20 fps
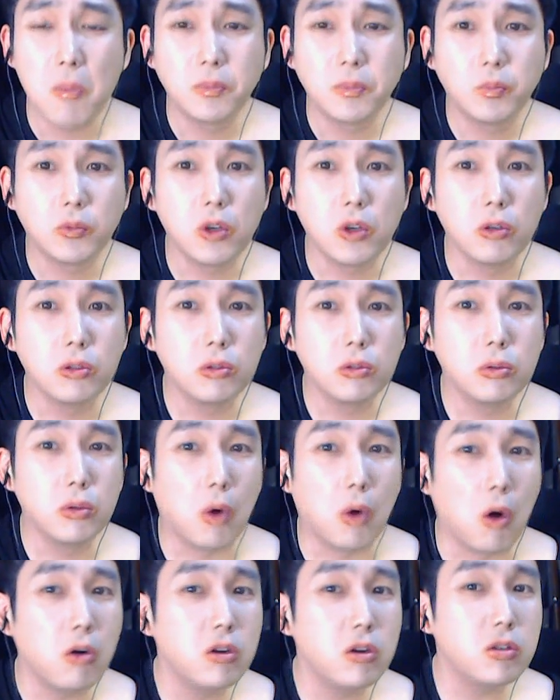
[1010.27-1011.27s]

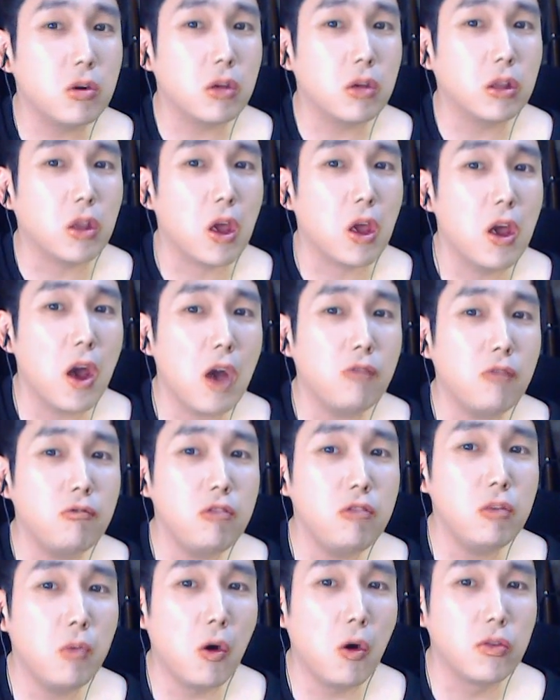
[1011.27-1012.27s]
저도 엊그저께
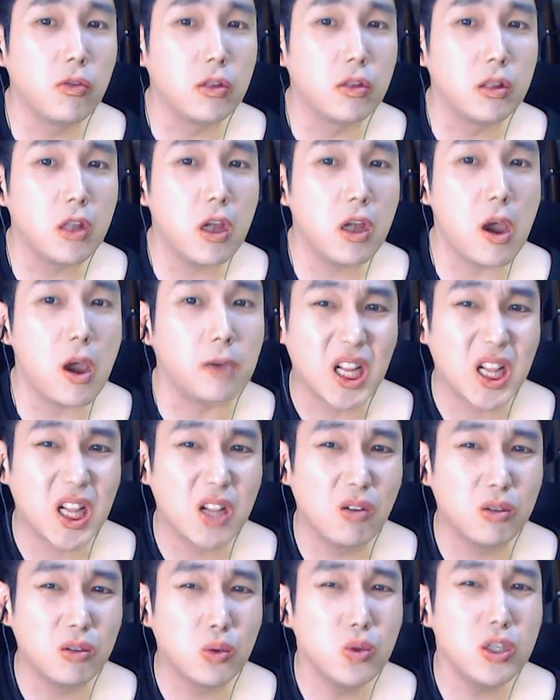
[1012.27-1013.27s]
대하구이 먹었는데
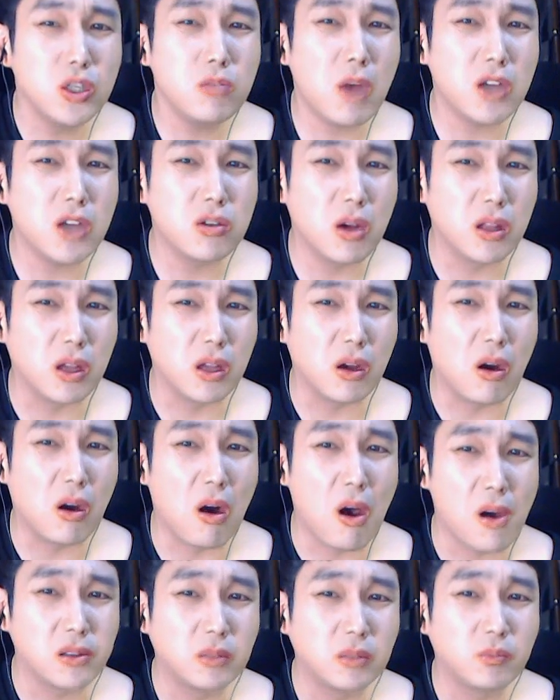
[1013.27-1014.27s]
여기 조심하셔야 돼요.
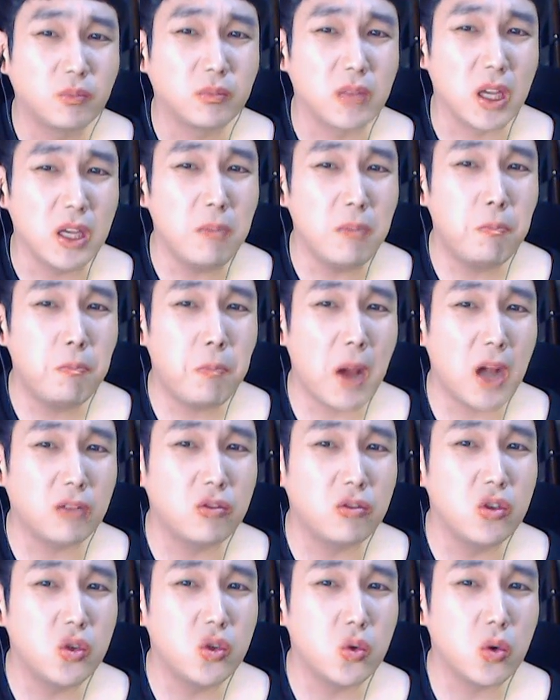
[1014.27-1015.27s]
이빨
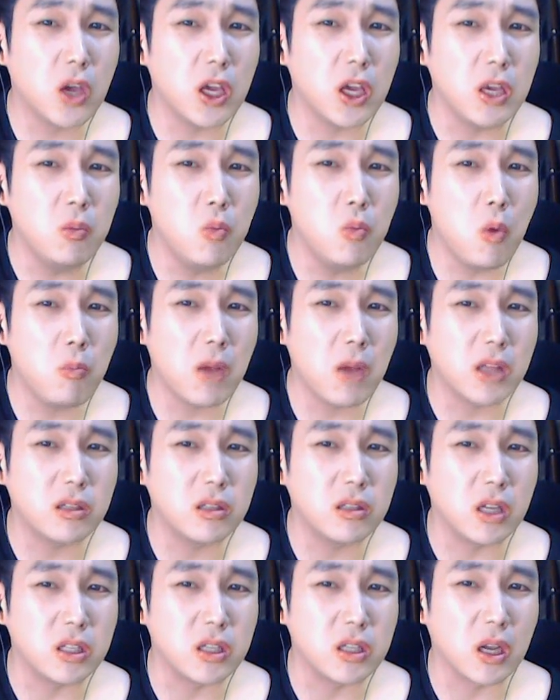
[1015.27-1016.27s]
뒤쪽에 잇몸
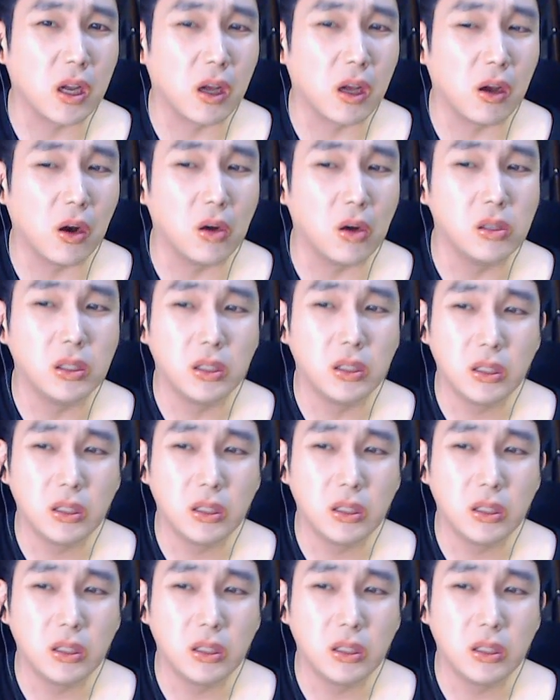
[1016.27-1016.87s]
같은 데 있잖아요.